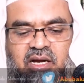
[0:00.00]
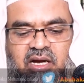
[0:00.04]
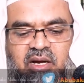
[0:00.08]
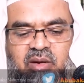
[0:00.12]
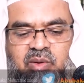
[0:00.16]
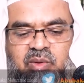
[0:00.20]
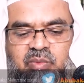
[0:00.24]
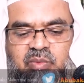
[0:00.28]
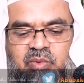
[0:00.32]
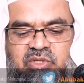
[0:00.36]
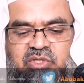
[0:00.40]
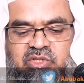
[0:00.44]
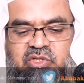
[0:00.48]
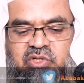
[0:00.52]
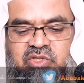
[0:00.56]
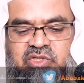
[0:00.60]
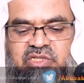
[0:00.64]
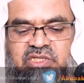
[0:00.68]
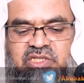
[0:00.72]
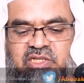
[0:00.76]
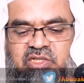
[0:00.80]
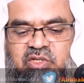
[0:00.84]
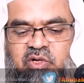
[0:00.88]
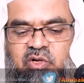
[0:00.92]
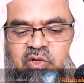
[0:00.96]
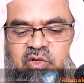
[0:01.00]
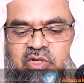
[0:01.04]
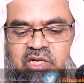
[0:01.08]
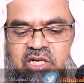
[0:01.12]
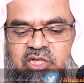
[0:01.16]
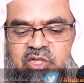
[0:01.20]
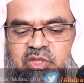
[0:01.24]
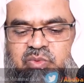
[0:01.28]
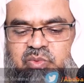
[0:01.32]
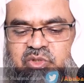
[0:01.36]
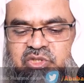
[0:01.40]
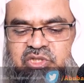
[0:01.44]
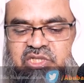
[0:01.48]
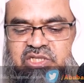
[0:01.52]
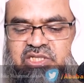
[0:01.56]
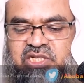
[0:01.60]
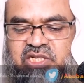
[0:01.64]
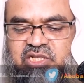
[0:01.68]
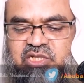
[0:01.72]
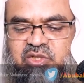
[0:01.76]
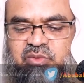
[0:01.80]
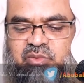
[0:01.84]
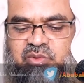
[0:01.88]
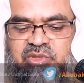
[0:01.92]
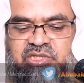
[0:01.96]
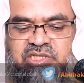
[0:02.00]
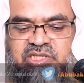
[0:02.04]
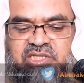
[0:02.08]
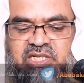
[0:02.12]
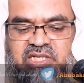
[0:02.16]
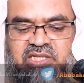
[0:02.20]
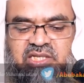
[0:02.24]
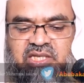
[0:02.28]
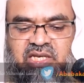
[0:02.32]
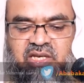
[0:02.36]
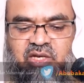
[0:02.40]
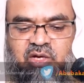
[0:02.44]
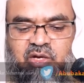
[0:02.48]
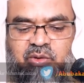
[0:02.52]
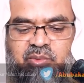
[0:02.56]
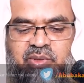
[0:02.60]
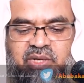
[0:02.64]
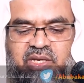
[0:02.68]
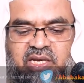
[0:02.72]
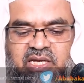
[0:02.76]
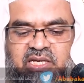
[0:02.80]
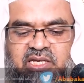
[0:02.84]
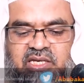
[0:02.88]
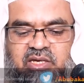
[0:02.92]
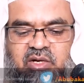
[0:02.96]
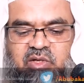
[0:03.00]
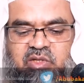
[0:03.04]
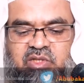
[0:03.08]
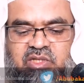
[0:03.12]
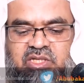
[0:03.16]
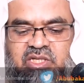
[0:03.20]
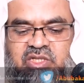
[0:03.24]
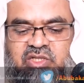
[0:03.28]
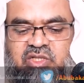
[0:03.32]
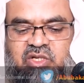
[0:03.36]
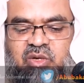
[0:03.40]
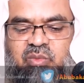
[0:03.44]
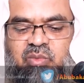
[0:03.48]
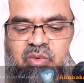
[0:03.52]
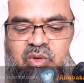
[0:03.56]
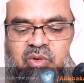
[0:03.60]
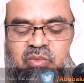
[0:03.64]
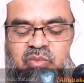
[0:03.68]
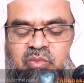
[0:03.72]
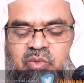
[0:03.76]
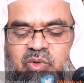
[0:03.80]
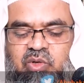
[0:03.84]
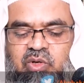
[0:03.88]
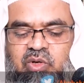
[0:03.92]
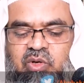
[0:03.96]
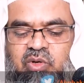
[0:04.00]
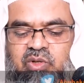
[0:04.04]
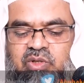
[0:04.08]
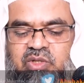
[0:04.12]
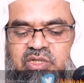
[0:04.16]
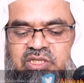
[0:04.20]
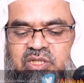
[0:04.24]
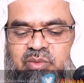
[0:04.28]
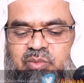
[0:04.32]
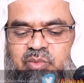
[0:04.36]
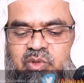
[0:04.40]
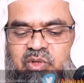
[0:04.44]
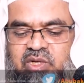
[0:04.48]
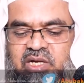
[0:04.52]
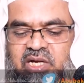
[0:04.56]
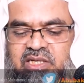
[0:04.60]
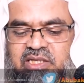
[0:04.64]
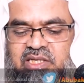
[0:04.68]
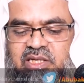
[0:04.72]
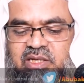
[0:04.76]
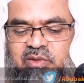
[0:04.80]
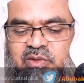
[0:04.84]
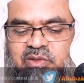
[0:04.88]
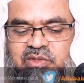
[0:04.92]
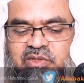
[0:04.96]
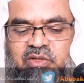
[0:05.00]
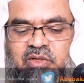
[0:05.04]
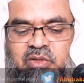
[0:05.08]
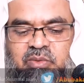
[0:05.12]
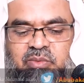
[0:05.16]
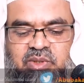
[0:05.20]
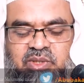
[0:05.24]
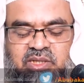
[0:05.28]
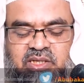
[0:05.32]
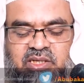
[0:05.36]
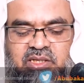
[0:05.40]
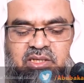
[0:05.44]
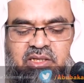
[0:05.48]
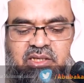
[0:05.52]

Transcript: আমার প্রশ্ন হচ্ছে তখন কি একশো পঞ্চাশ টাকা একশো পঞ্চাশ টাকা দিলেই হবে নাকি অর্থের সময় মূল্য নিষেধ করে আদায় করতে হবে